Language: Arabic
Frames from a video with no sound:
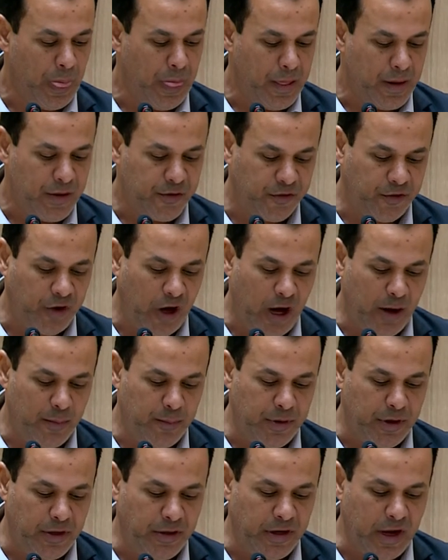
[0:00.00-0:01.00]

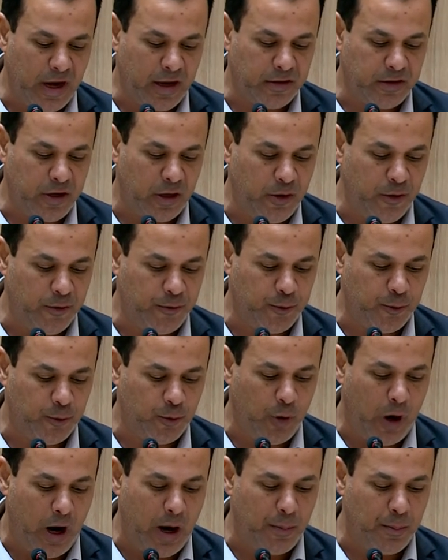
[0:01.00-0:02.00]
صعب يختلف
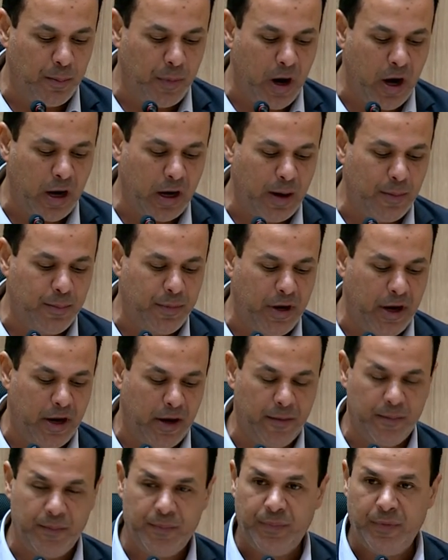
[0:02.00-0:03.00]
عما قبله